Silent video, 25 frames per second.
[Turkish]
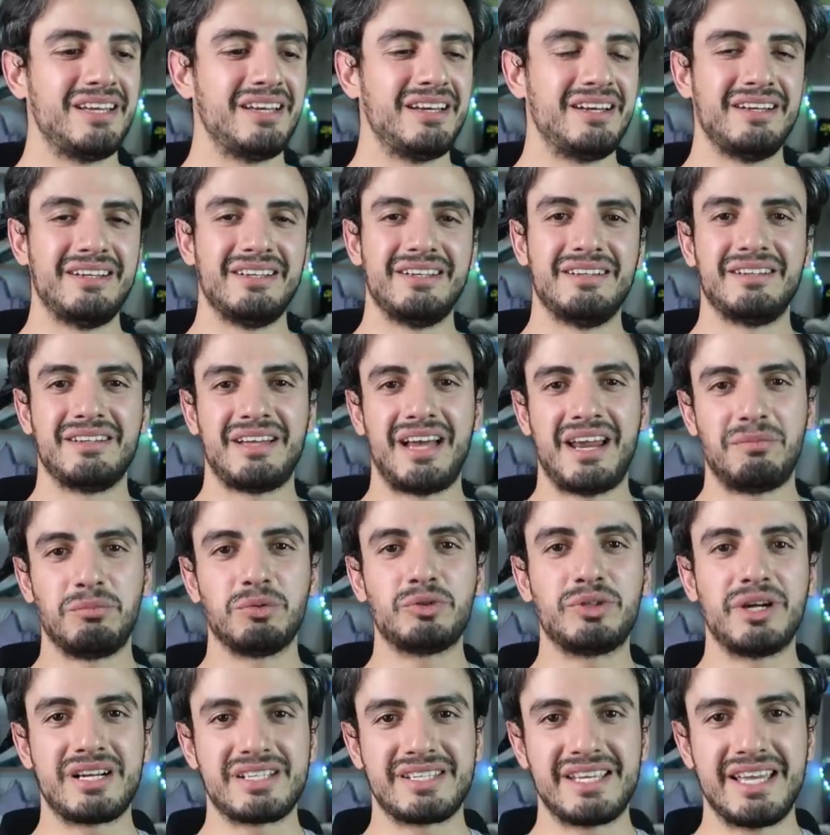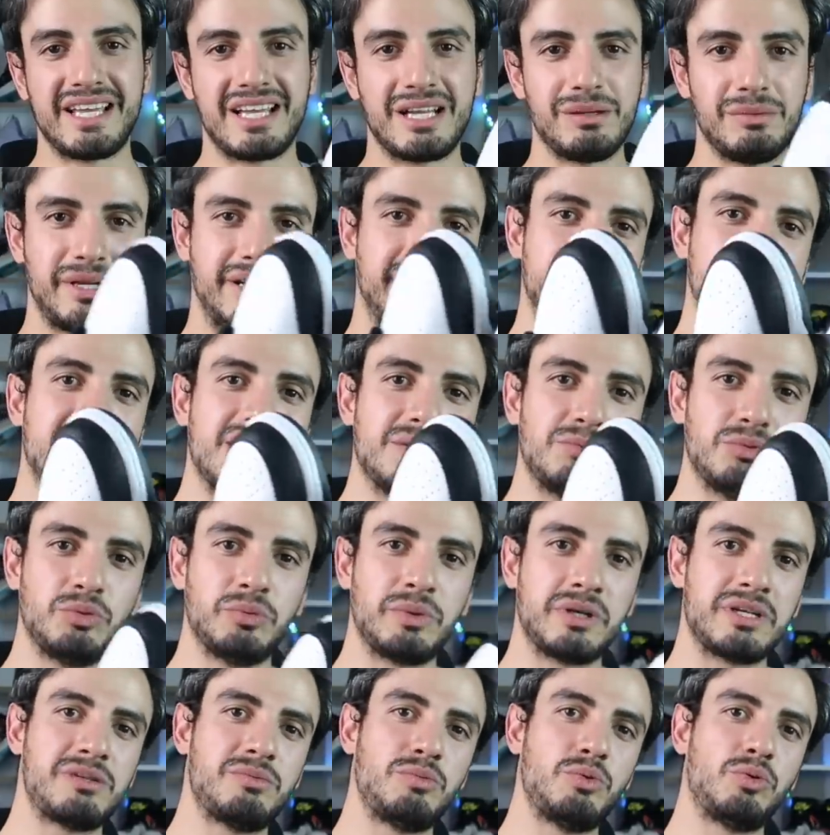Ee, yani bu tarz ayakkabılar ayakkabı
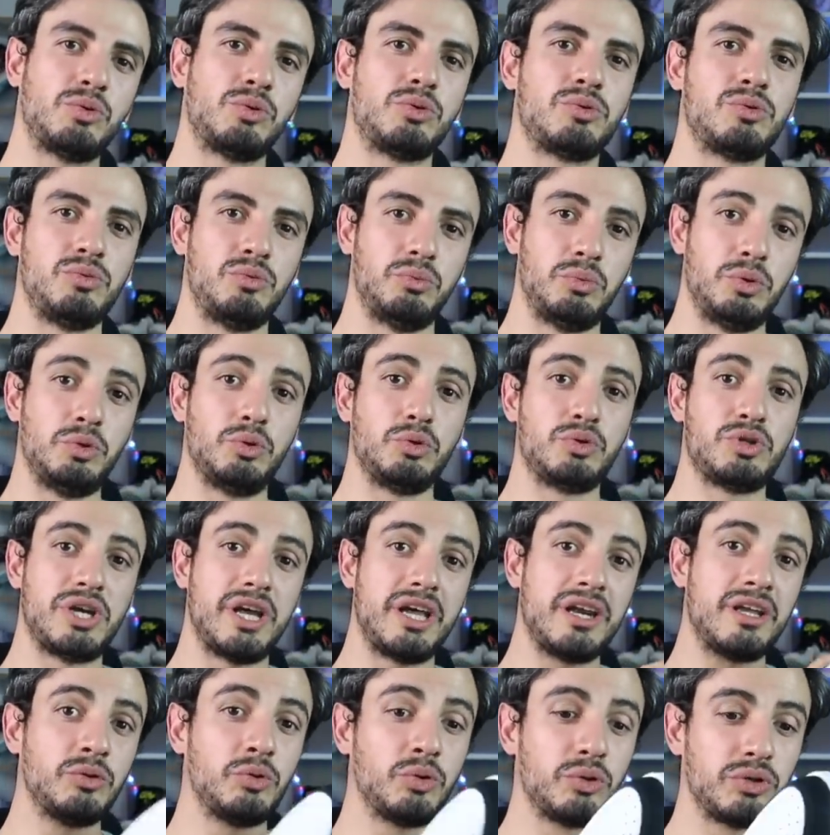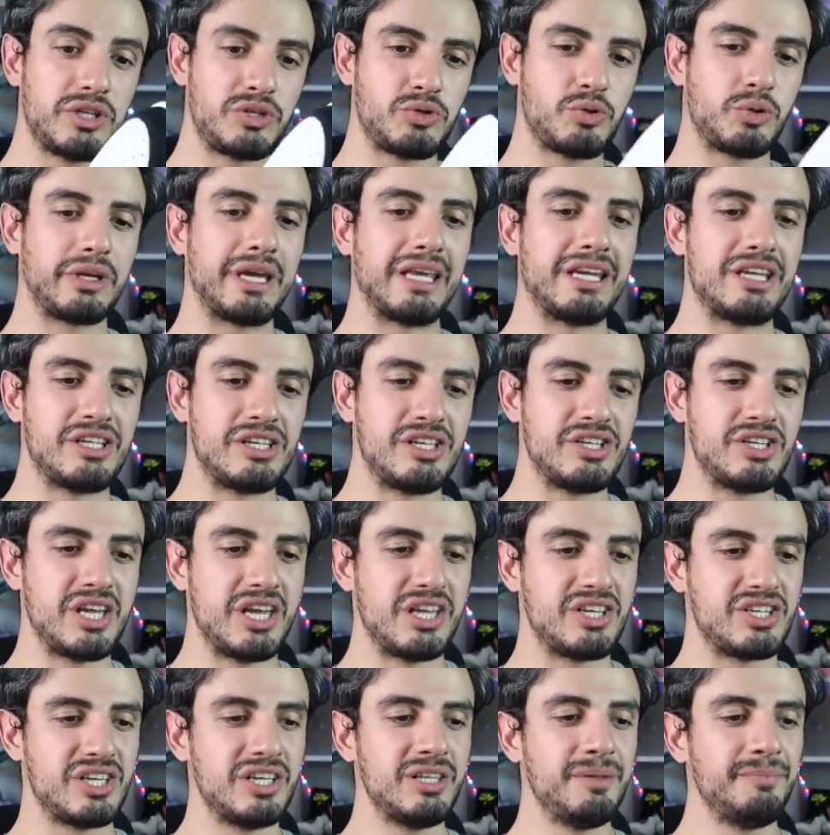numarası büyüdükçe yana doğru da çok
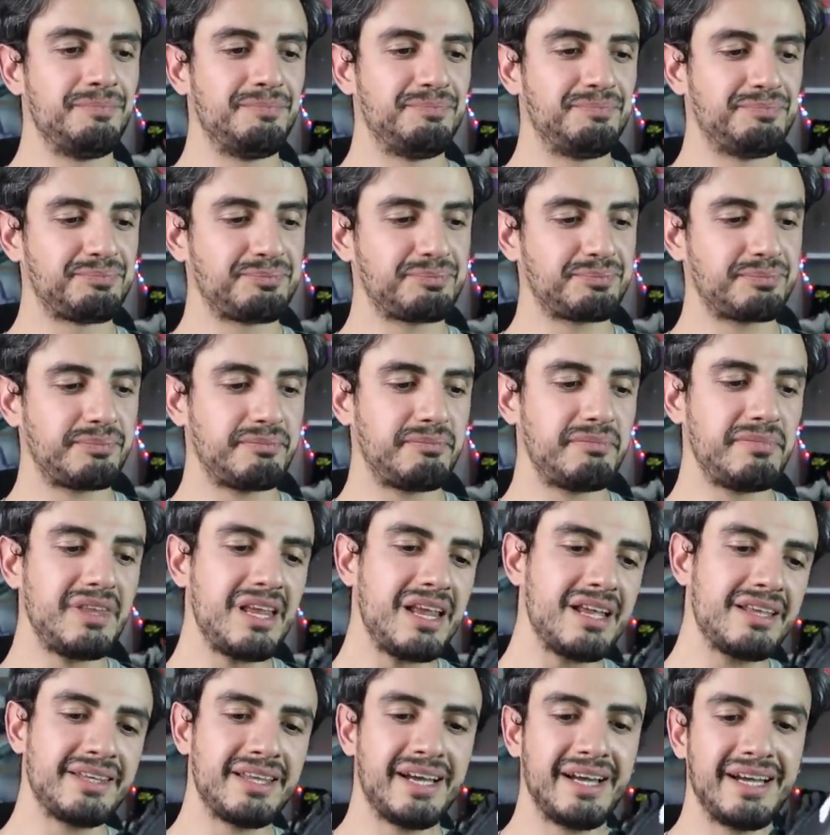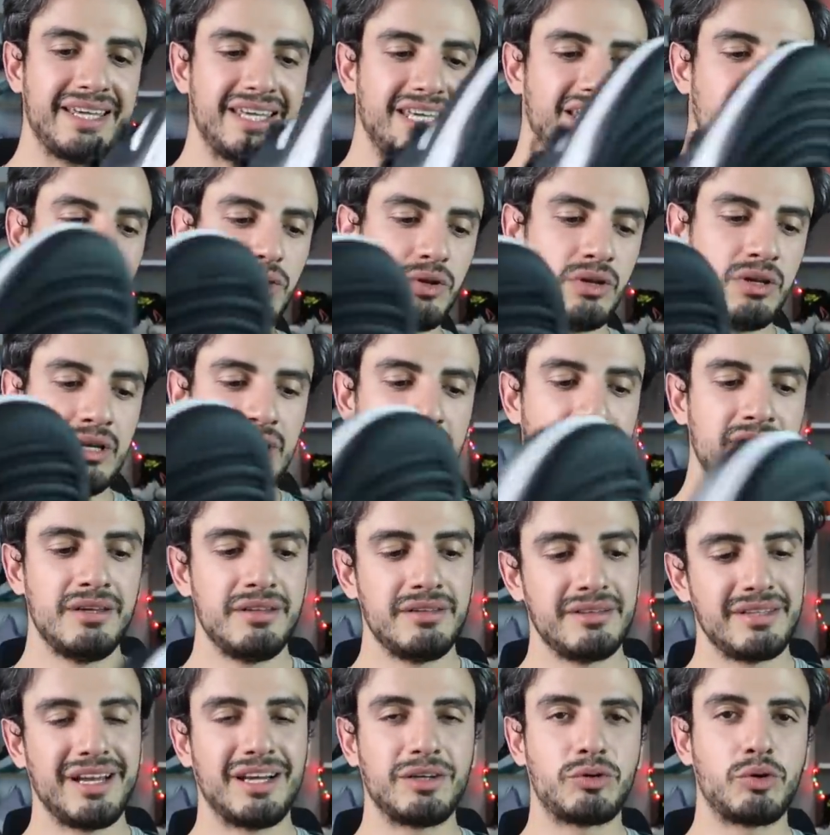genişleyeceği için daha iyi
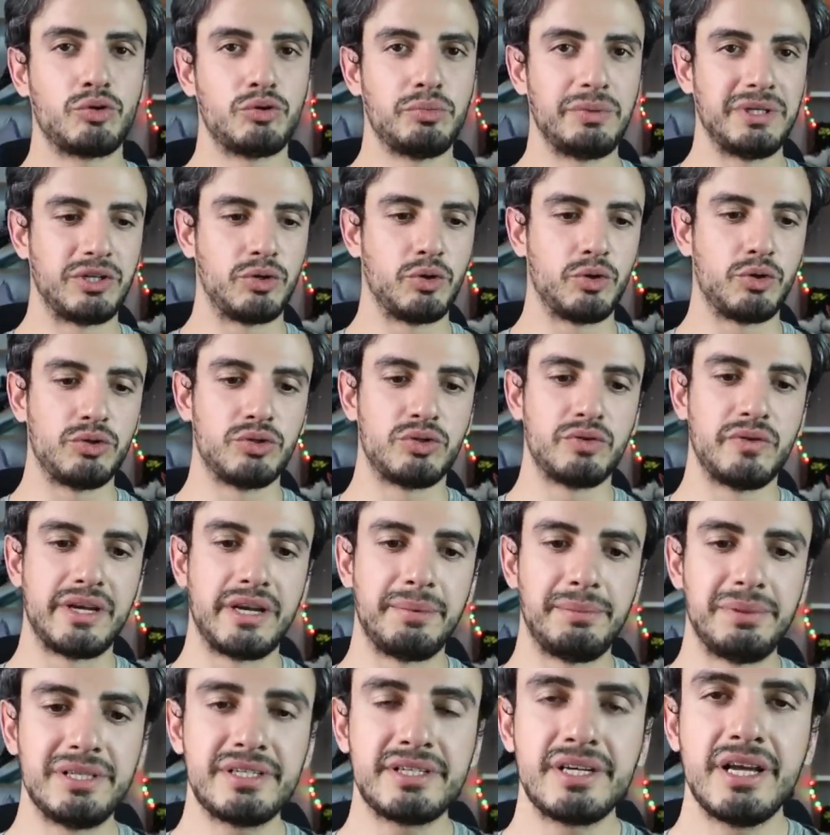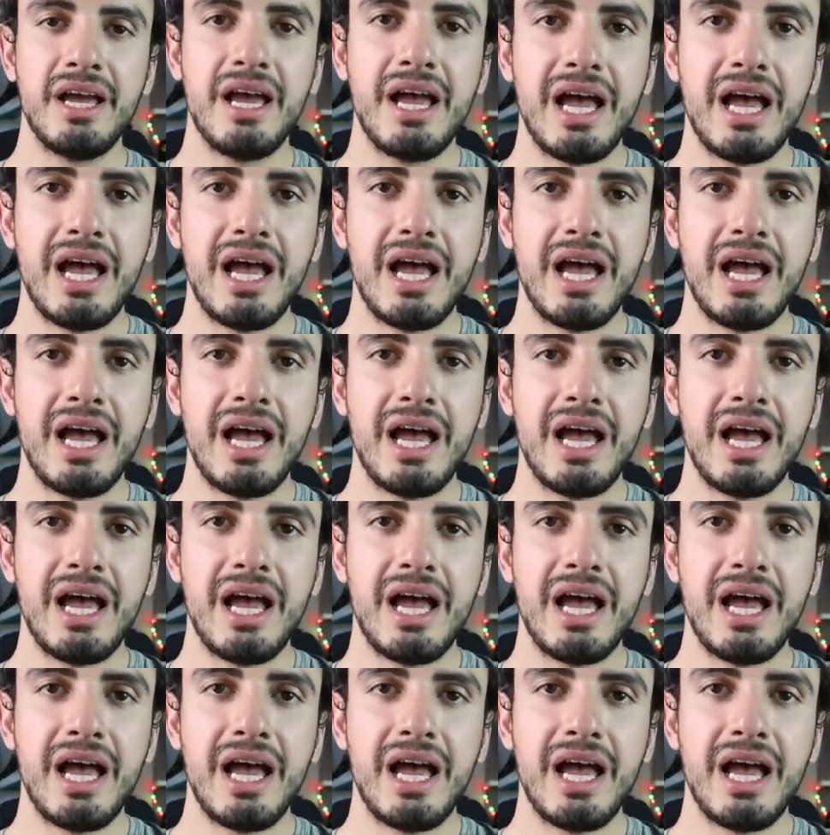daha kötü bir görüntü verebilir.